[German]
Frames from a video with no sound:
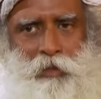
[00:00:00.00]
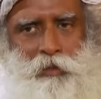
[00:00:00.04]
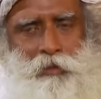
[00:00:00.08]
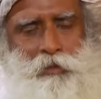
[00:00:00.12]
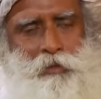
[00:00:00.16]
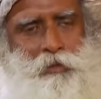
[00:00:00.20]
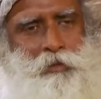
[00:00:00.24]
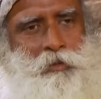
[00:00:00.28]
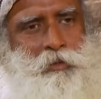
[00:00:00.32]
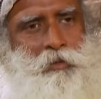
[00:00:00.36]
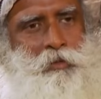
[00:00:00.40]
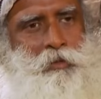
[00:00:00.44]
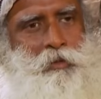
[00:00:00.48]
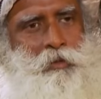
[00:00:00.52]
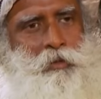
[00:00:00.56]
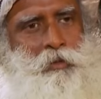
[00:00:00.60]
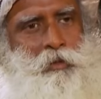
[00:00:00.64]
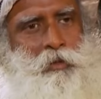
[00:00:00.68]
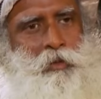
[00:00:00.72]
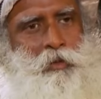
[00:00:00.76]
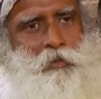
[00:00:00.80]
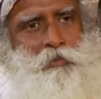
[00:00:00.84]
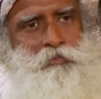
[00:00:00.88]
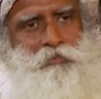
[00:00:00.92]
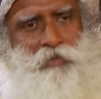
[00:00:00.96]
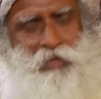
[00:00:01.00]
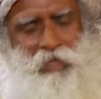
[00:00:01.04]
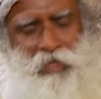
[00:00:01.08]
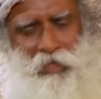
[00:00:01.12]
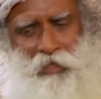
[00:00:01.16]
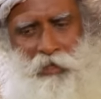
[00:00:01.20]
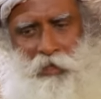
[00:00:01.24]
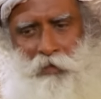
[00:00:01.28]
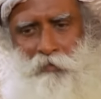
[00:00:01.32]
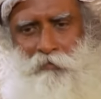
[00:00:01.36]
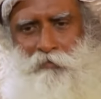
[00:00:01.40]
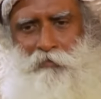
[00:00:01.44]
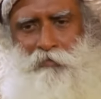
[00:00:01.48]
Aber wir können
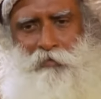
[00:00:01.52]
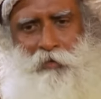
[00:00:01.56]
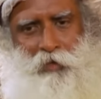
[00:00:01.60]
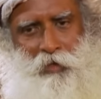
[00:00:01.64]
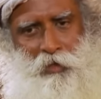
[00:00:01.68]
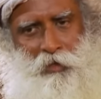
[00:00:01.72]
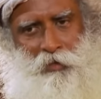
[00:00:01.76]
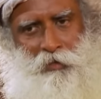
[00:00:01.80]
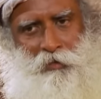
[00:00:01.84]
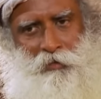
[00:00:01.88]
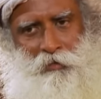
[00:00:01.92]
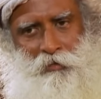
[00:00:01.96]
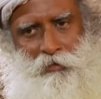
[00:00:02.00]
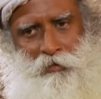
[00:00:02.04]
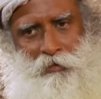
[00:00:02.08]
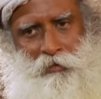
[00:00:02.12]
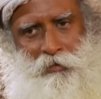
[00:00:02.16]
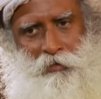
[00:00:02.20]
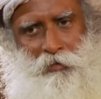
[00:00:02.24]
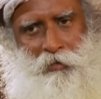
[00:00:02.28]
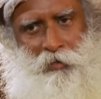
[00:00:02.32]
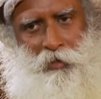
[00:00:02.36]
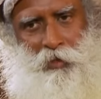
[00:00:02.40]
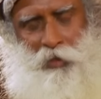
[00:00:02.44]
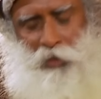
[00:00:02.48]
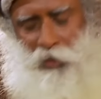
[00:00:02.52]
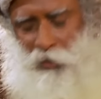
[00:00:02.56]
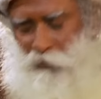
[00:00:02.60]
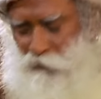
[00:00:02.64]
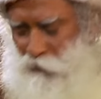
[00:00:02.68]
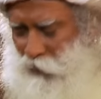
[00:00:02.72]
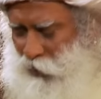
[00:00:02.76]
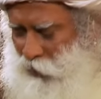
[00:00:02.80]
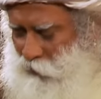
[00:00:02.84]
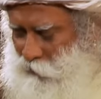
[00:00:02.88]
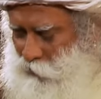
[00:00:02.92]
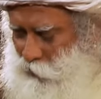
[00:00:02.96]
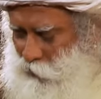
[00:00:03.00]
Schlussfolgern.
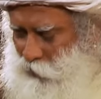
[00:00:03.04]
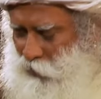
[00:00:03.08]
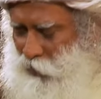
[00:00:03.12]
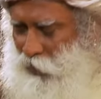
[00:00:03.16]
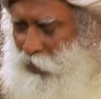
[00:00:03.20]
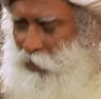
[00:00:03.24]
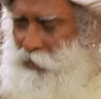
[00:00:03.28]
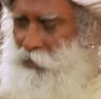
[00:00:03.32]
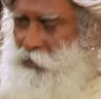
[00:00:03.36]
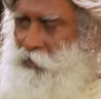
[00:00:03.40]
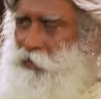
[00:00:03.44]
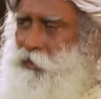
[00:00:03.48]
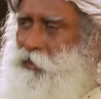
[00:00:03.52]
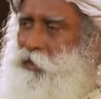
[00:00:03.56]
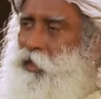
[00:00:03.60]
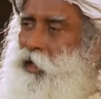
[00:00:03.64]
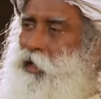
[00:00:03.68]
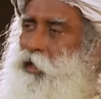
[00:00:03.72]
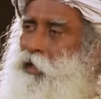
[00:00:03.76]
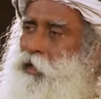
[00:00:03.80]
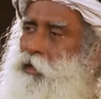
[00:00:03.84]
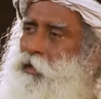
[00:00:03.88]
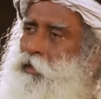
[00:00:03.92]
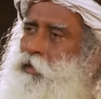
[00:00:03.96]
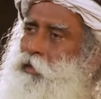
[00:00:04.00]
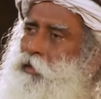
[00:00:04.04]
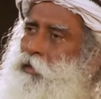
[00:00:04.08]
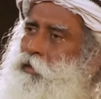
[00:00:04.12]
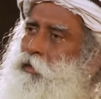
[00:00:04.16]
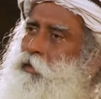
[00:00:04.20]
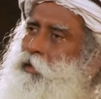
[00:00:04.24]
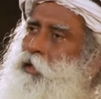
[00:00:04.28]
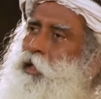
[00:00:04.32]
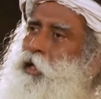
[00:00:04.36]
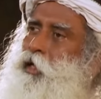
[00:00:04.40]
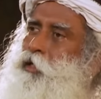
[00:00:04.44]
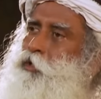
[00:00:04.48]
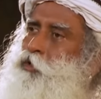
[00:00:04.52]
Wenn ich so viel
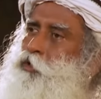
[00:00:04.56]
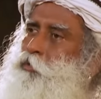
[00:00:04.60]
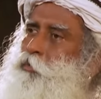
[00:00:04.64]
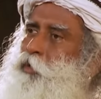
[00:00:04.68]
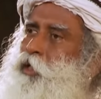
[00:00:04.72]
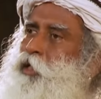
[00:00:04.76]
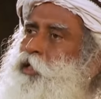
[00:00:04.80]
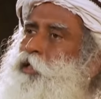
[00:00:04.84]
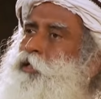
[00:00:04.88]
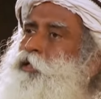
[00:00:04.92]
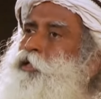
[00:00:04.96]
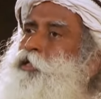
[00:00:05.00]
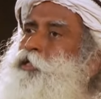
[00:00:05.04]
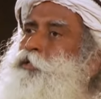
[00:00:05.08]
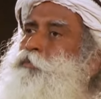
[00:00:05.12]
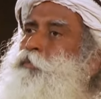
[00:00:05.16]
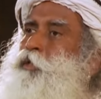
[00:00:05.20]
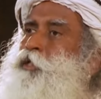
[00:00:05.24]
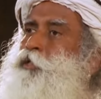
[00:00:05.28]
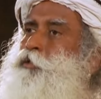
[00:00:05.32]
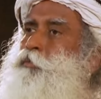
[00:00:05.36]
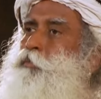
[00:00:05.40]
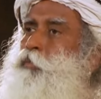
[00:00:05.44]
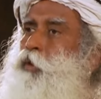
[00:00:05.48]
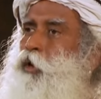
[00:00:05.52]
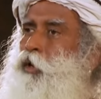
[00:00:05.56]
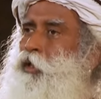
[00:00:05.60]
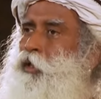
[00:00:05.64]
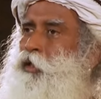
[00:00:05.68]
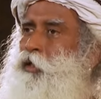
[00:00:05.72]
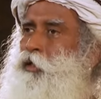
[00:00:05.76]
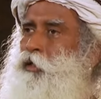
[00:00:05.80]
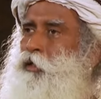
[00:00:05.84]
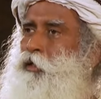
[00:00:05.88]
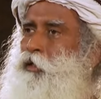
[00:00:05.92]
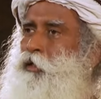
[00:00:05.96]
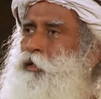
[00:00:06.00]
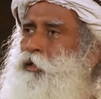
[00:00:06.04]
Körper anhäufen muss, wenn ich
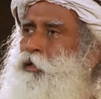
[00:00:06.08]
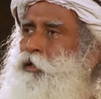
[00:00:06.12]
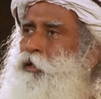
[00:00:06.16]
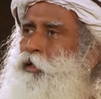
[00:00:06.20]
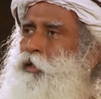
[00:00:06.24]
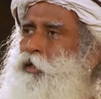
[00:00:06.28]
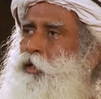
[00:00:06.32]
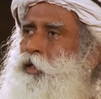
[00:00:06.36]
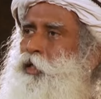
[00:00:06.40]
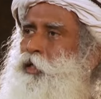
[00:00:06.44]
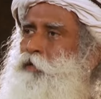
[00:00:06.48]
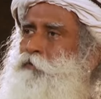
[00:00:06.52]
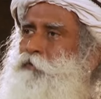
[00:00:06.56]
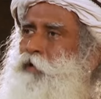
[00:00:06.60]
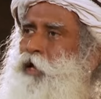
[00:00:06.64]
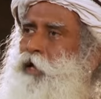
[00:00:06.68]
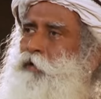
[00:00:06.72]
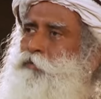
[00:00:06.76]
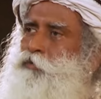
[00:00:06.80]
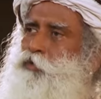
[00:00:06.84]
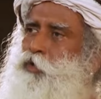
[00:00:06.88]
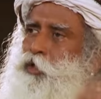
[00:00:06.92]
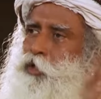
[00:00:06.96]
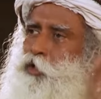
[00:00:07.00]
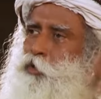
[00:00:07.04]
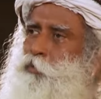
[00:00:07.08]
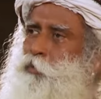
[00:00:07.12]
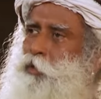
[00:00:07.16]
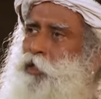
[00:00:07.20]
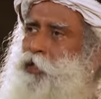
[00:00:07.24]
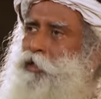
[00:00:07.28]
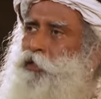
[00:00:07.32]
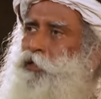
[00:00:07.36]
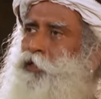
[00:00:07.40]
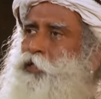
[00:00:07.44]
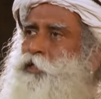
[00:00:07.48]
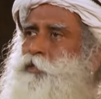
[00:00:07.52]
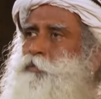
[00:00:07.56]
so viel Verstand anhäufen
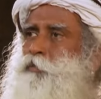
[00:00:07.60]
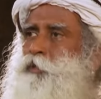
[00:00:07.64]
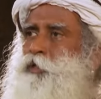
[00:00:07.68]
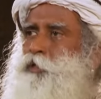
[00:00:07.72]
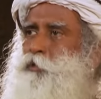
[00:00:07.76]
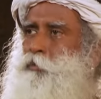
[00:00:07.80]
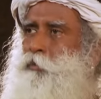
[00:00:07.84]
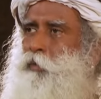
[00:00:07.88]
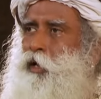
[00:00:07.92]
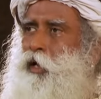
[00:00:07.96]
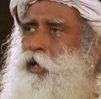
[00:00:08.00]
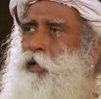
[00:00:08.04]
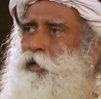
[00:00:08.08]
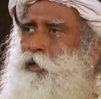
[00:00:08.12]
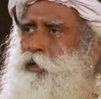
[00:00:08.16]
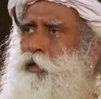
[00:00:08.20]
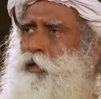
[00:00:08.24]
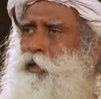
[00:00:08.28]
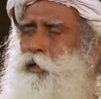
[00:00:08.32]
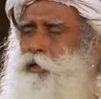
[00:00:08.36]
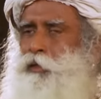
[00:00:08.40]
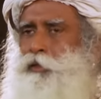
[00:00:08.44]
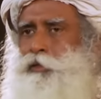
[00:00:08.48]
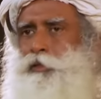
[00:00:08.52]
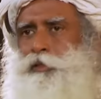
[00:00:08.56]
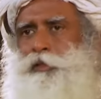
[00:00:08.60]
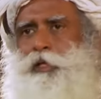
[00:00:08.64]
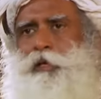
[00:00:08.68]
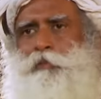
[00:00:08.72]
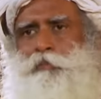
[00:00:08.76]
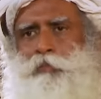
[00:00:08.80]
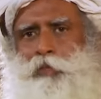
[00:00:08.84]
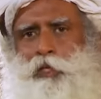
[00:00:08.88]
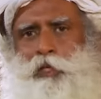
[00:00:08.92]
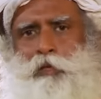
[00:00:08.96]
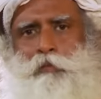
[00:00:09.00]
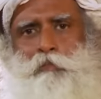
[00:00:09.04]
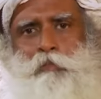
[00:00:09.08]
muss, muss etwas
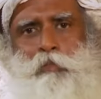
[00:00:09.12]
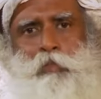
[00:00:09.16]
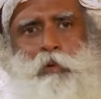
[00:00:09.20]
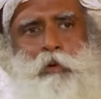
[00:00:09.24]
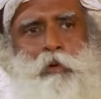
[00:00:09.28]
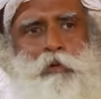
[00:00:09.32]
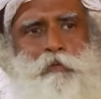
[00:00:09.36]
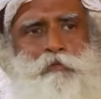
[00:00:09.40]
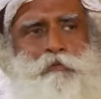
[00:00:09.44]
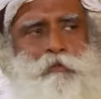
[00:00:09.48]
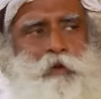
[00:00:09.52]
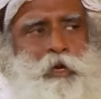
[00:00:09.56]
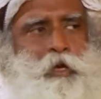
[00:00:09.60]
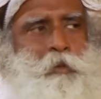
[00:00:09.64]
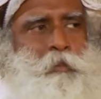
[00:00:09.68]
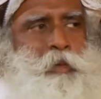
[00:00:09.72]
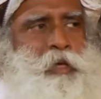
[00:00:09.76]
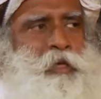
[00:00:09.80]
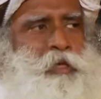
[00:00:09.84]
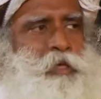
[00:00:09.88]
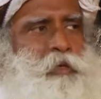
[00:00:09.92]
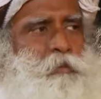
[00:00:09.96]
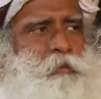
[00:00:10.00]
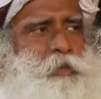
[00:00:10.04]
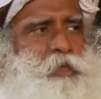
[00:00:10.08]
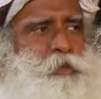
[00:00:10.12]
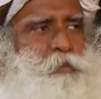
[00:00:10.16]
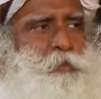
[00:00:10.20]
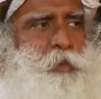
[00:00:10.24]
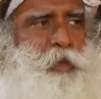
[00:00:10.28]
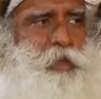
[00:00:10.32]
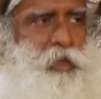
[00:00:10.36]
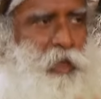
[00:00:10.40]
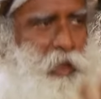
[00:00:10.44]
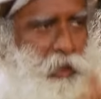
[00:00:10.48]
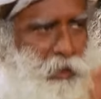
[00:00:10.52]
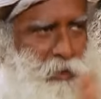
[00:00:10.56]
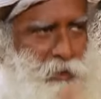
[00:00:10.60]
Grundlegenderes da
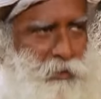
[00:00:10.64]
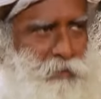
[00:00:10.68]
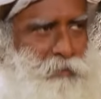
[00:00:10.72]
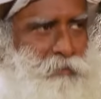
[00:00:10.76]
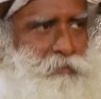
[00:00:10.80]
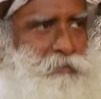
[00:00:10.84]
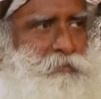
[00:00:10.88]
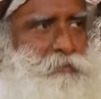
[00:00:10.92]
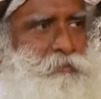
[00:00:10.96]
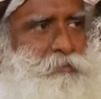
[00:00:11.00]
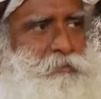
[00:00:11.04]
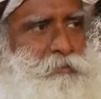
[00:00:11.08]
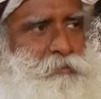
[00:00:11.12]
sein, ja?